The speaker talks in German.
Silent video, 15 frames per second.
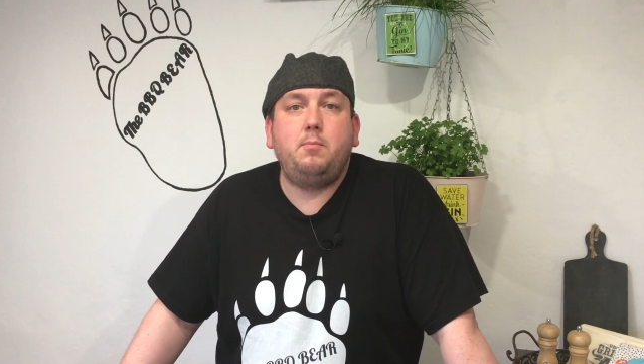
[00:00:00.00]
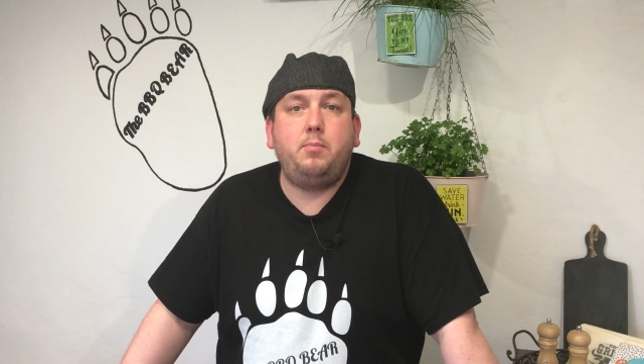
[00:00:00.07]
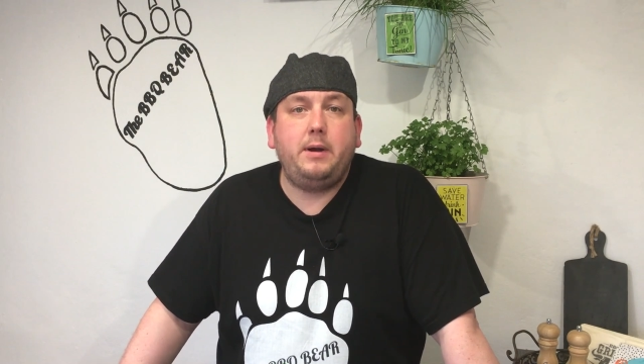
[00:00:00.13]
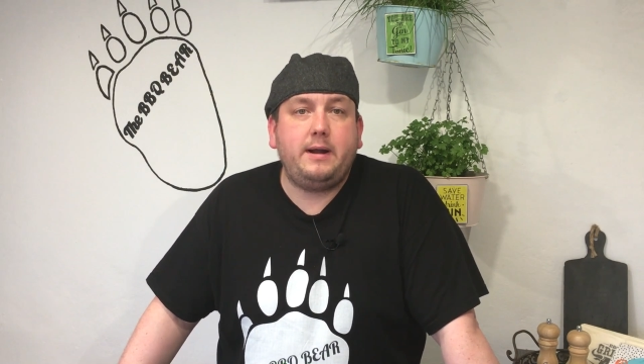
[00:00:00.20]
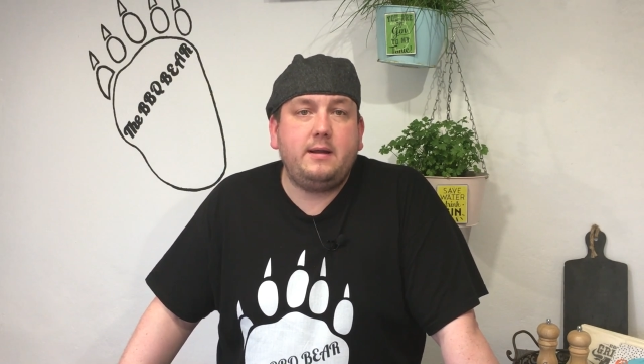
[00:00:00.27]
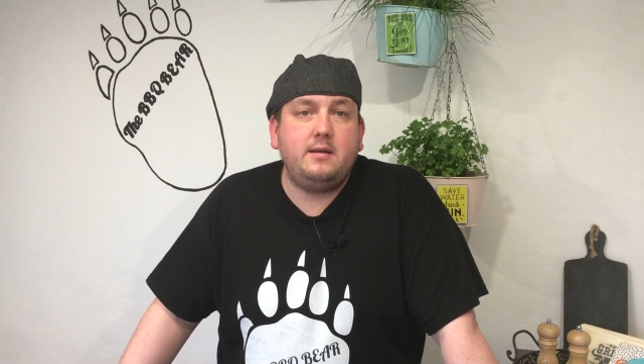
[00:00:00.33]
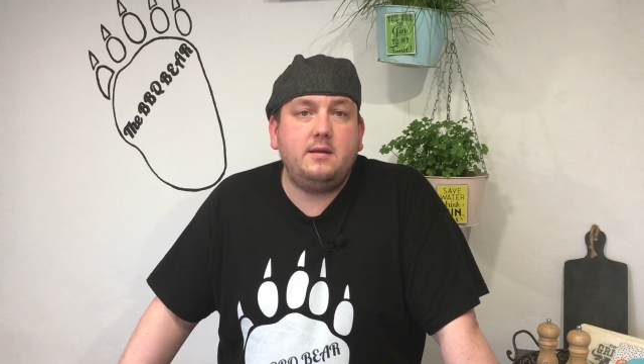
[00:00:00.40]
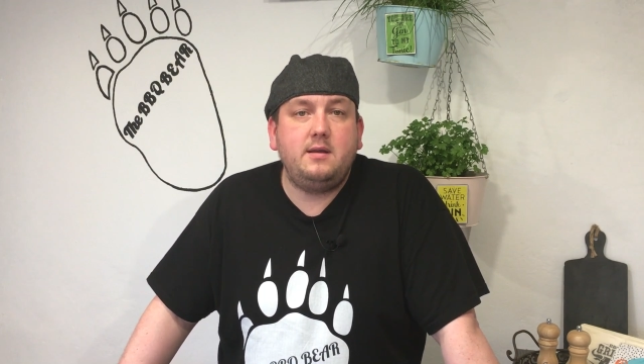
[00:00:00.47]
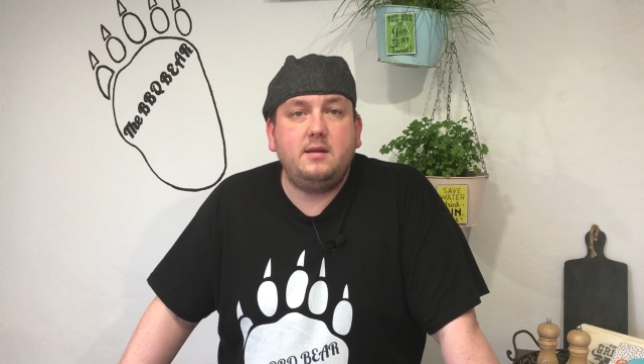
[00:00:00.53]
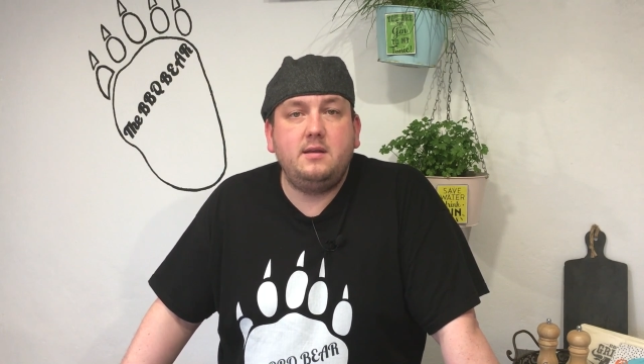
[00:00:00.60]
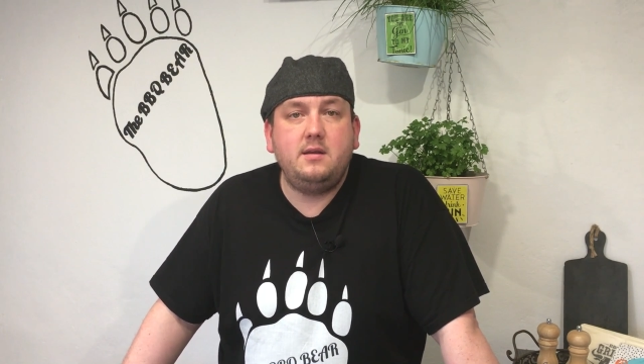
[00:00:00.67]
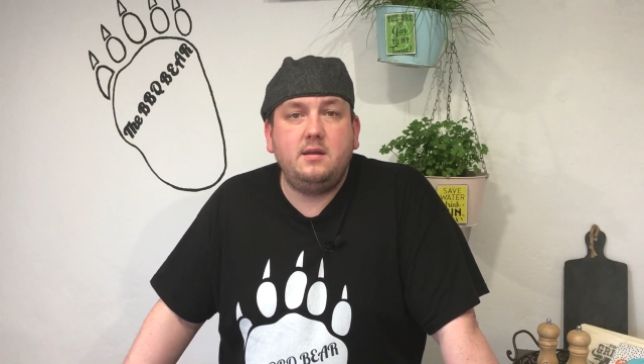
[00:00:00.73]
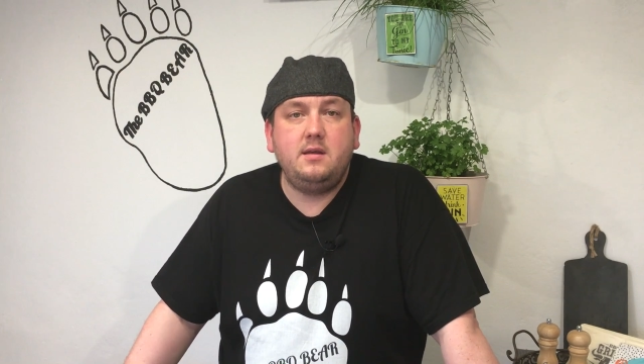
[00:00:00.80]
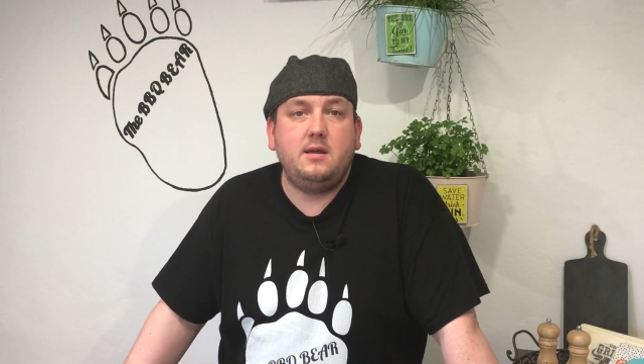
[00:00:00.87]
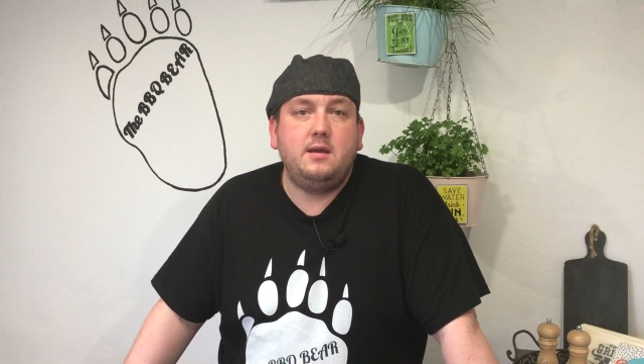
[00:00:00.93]
packen die
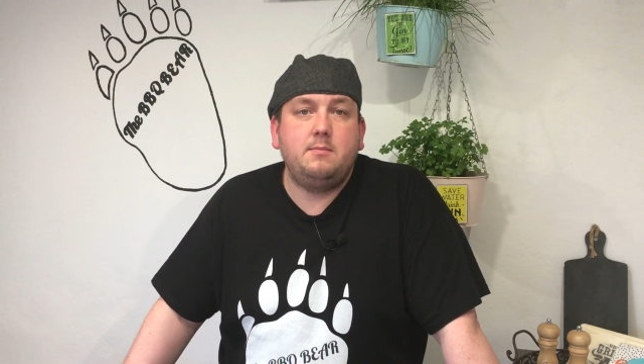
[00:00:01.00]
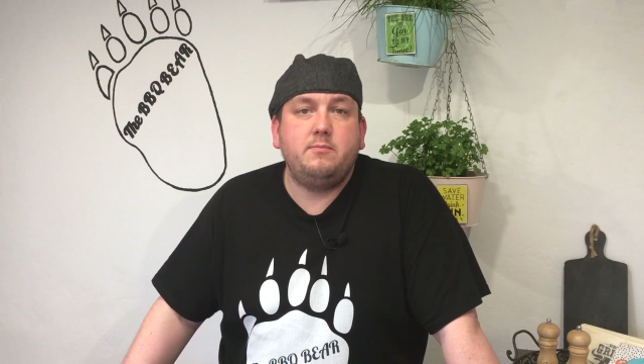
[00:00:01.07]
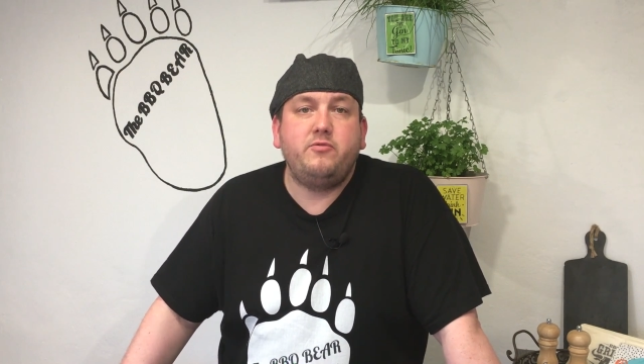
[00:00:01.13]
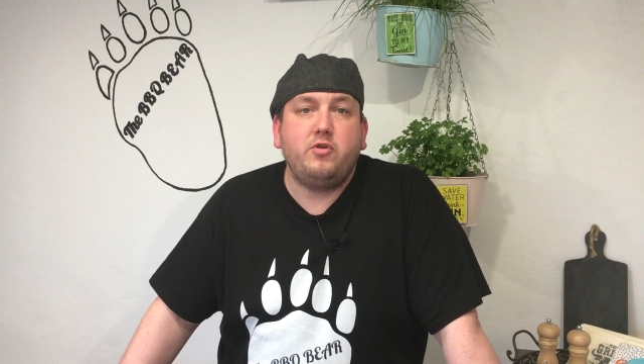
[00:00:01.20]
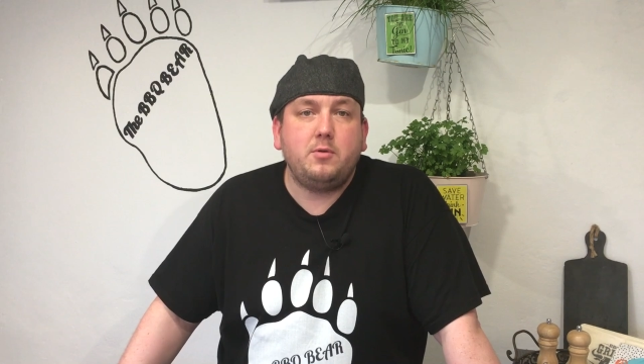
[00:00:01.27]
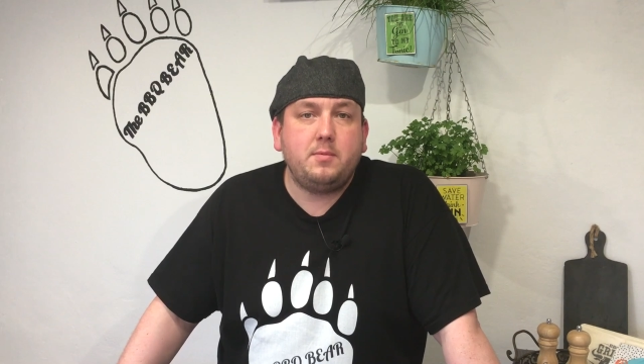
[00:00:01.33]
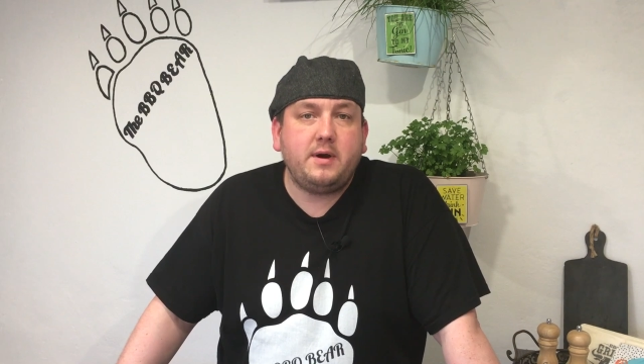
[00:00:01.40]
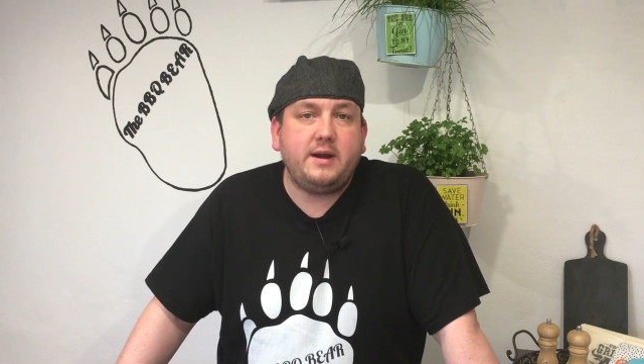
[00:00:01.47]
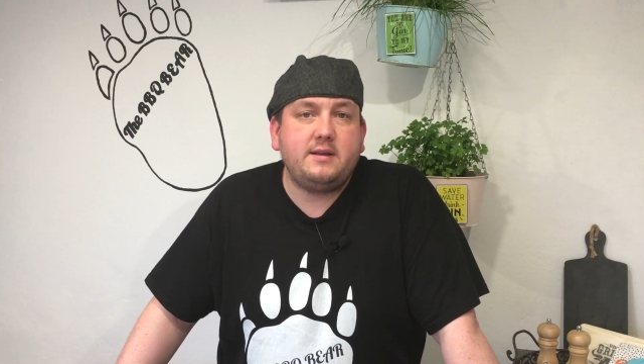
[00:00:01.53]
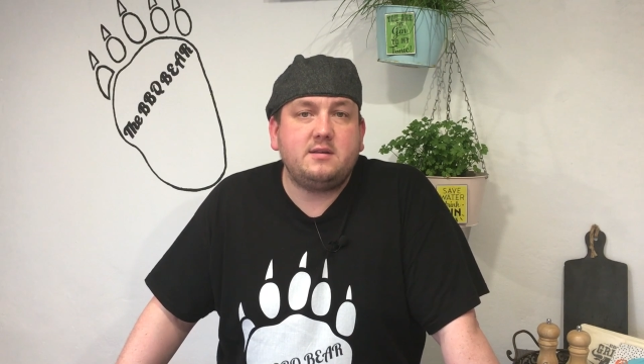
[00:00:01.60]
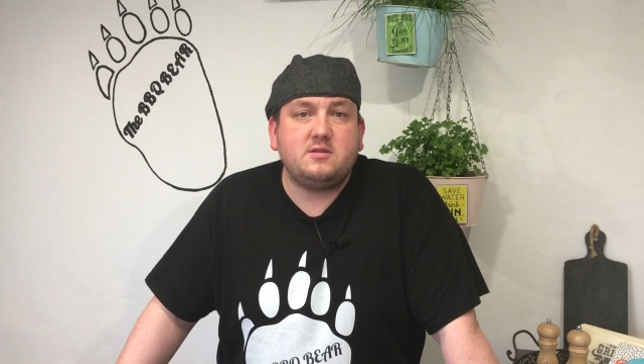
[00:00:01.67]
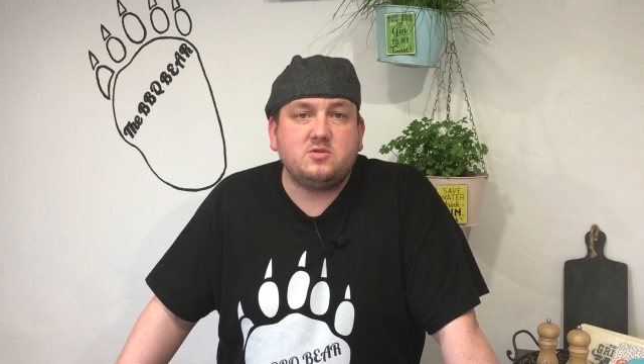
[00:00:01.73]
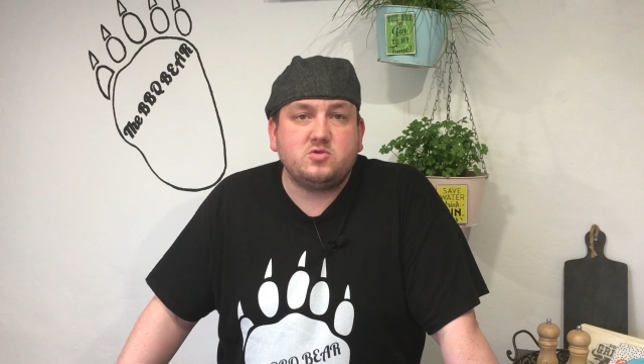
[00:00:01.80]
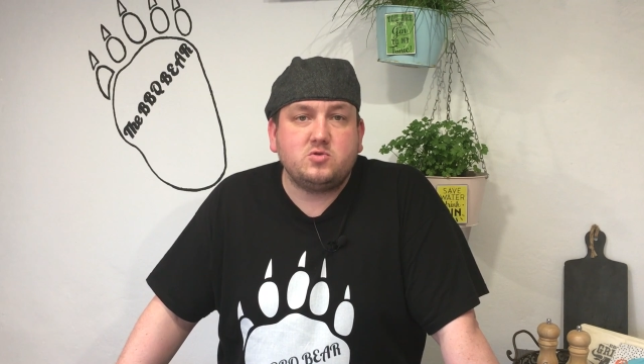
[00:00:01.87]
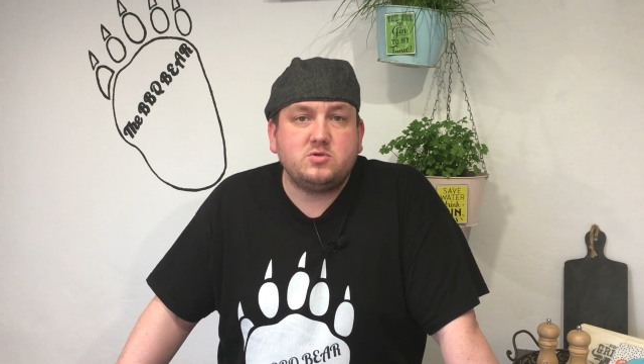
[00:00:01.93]
in die eben
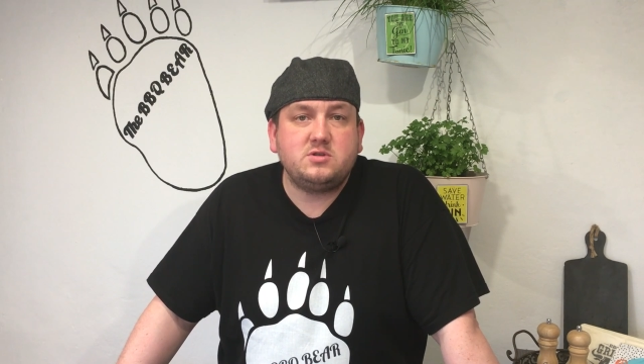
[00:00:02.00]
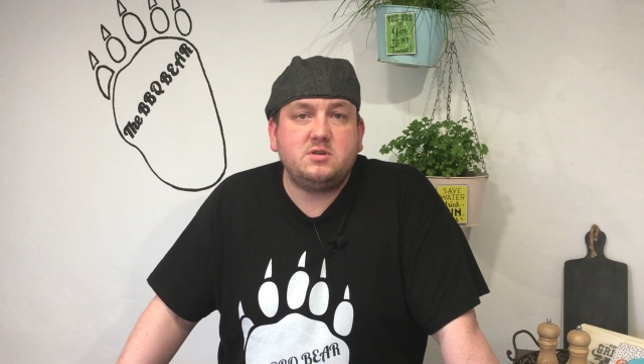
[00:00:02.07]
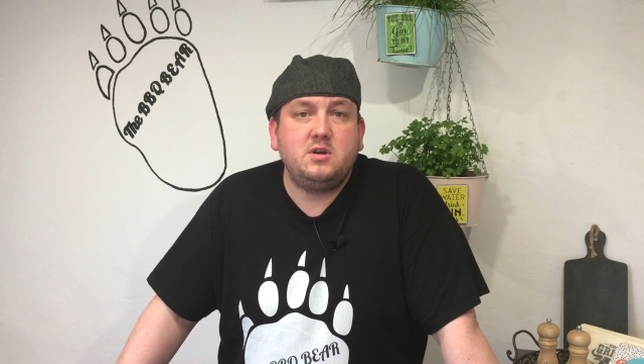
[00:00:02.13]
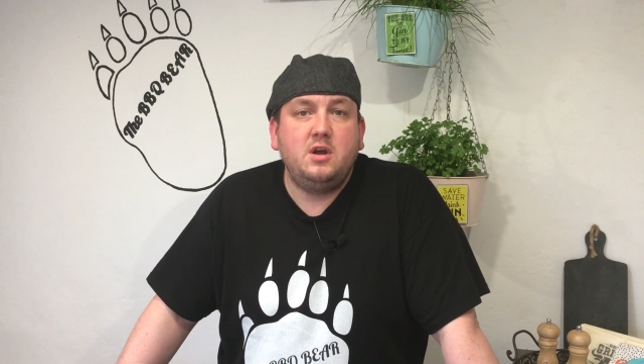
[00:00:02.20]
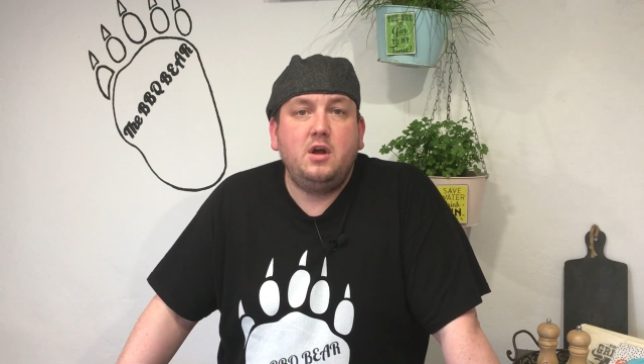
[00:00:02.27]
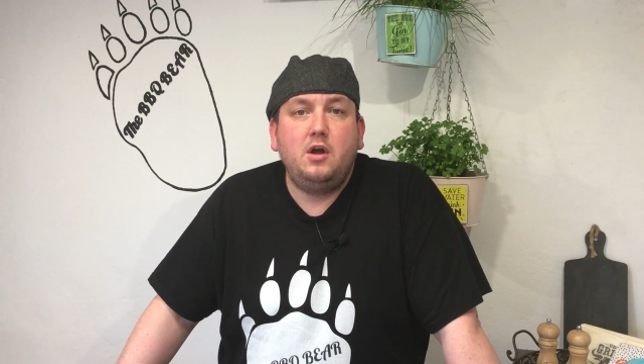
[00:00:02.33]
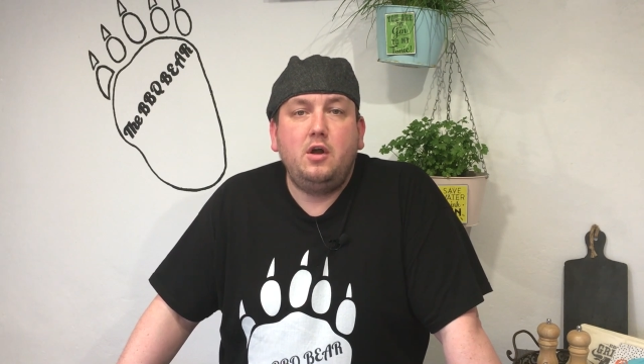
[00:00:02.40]
vorbereitete Soße,